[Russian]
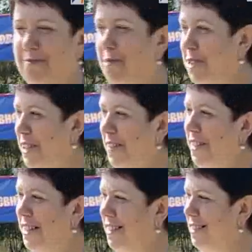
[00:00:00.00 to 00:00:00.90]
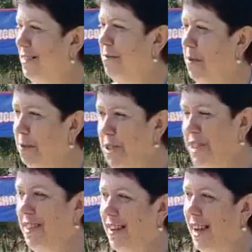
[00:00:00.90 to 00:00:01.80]
Модный вид, и мы
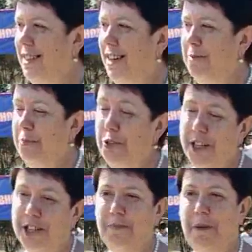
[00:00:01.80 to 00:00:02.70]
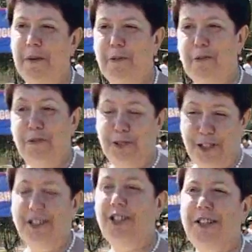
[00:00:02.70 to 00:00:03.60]
просто захотели, пусть наши попробуют,
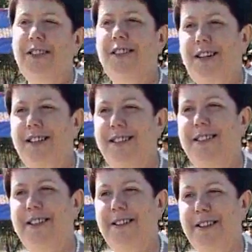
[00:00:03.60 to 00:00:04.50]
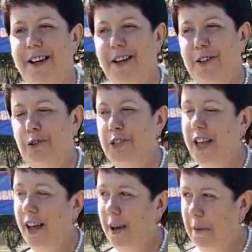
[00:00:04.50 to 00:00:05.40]
это же интересно. То
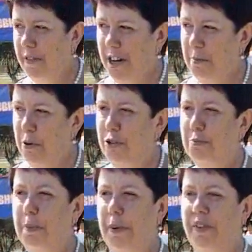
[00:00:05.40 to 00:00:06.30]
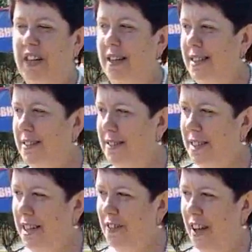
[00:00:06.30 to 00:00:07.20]
есть по волейболу мы провели
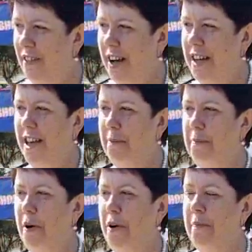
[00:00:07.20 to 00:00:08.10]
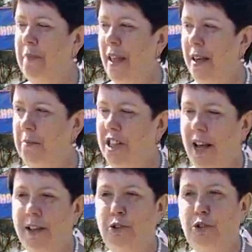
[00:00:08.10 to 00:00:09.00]
соревнования, по
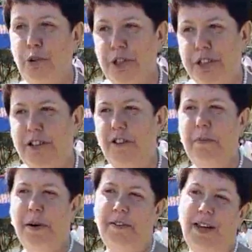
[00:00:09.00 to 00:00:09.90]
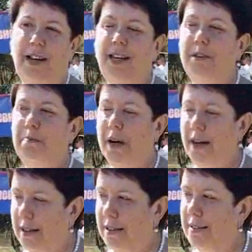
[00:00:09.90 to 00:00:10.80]
метанию дротиков провели,
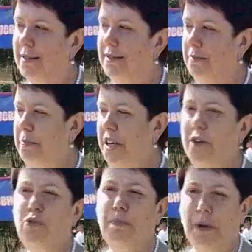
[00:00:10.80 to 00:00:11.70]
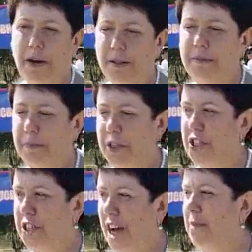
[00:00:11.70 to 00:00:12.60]
по бегу, по
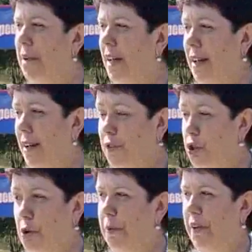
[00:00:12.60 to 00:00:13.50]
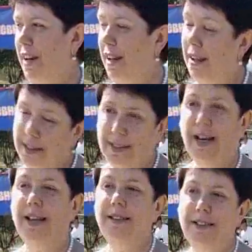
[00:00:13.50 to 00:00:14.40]
прыжкам, все провели. И
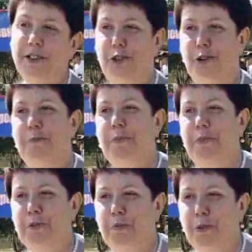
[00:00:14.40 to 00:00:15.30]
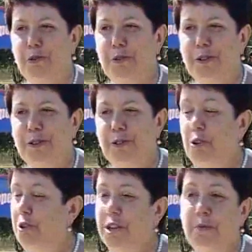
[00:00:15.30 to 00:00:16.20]
захотелось еще по пинболу. Но
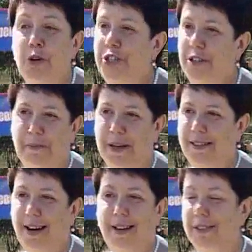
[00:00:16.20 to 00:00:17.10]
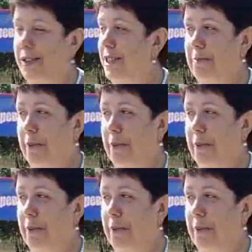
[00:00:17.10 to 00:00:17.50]
людям очень понравилось, и